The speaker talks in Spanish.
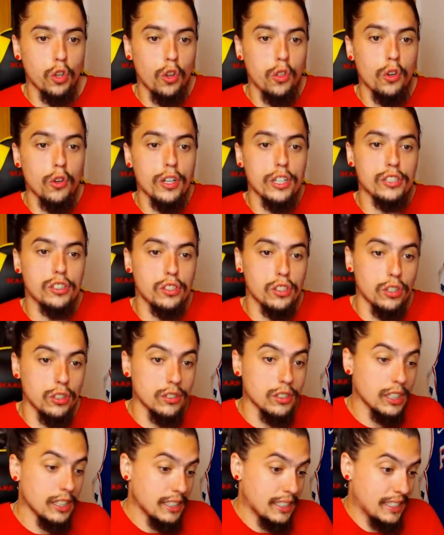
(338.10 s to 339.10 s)
todo
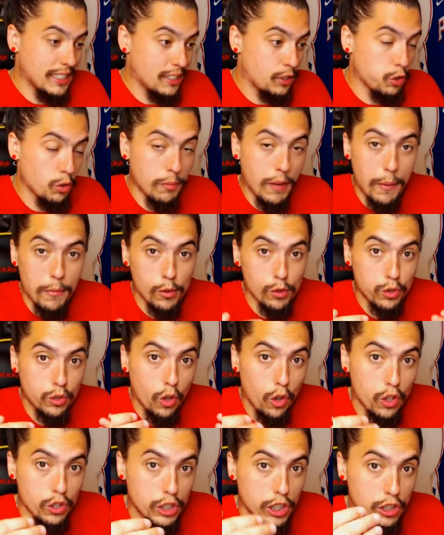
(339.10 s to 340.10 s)
esto, si sumamos
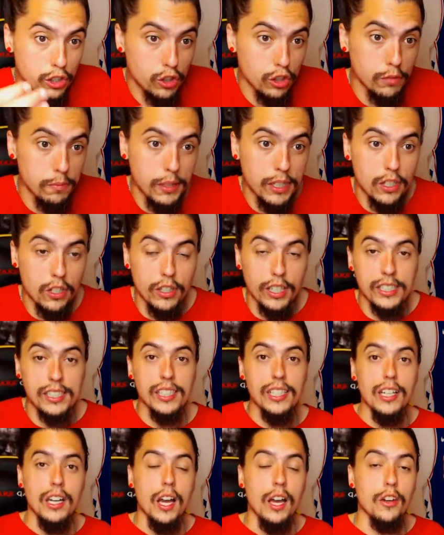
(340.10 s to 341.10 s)
todos estos millones,
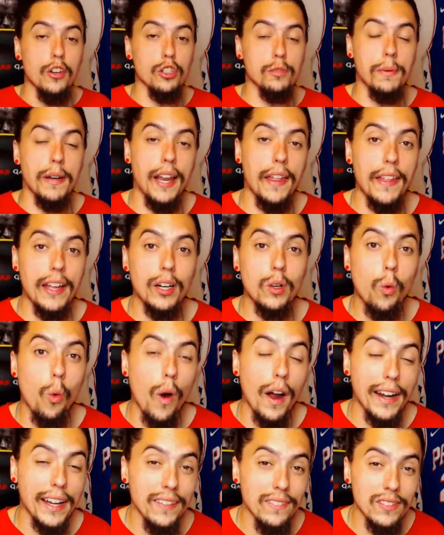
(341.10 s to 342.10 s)
nos van a dar
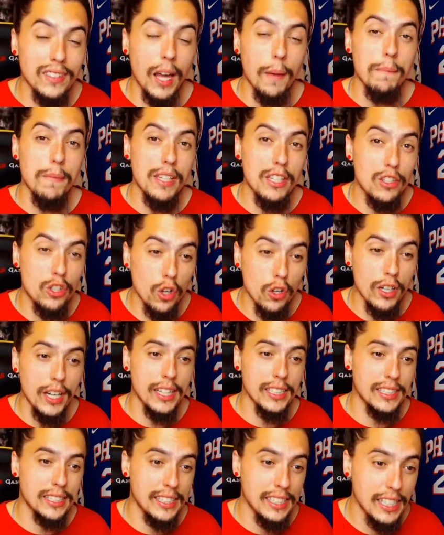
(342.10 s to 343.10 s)
40
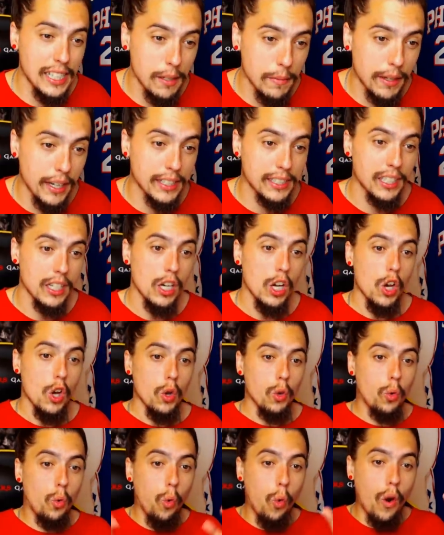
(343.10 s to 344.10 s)
millones libres.
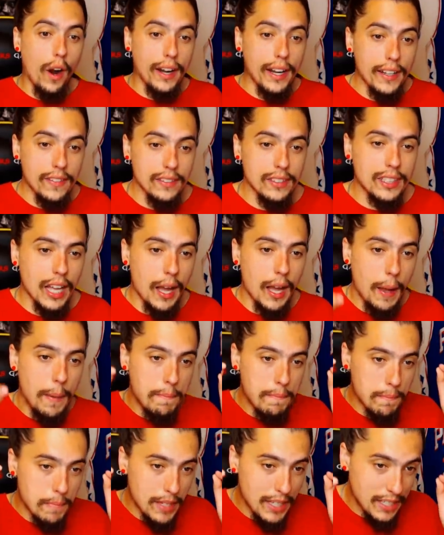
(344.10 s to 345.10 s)
40
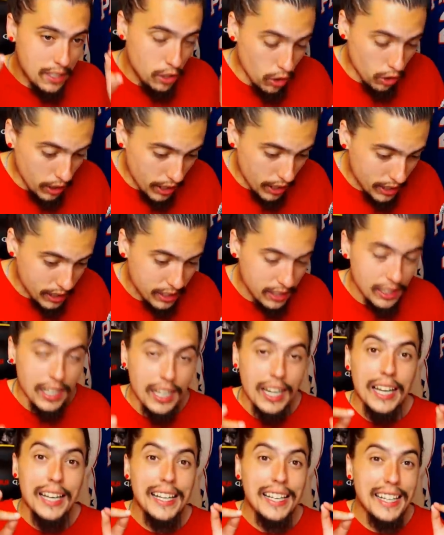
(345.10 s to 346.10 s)
millones
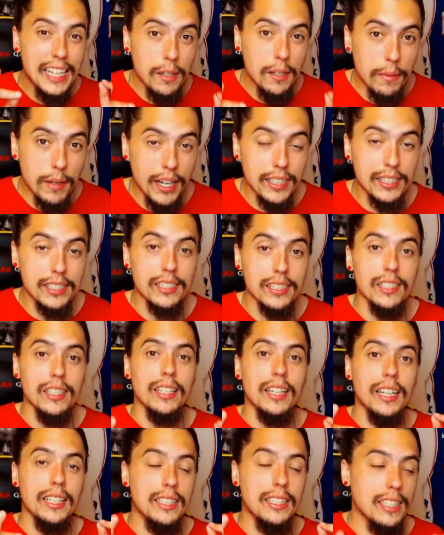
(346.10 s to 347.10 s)
libres
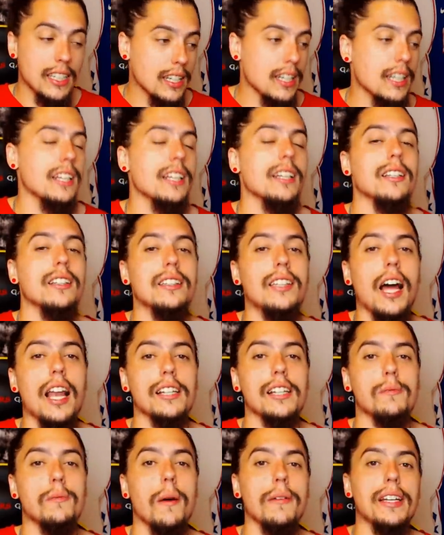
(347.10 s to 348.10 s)
que tiene
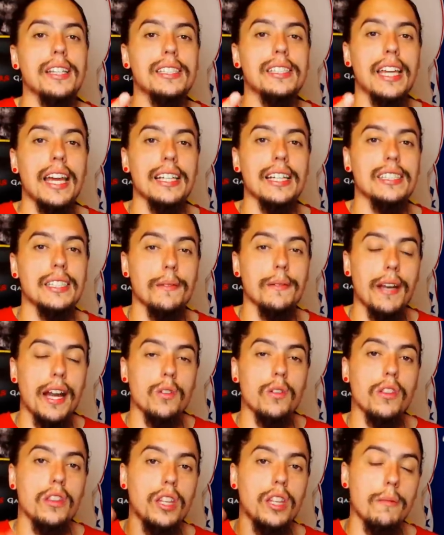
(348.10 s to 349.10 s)
Dallas Mavericks este
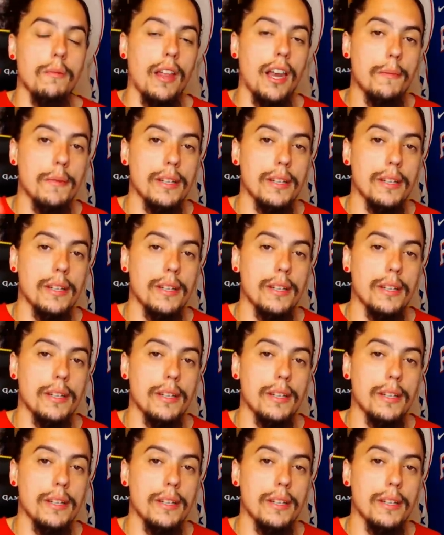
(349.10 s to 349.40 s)
verano encima de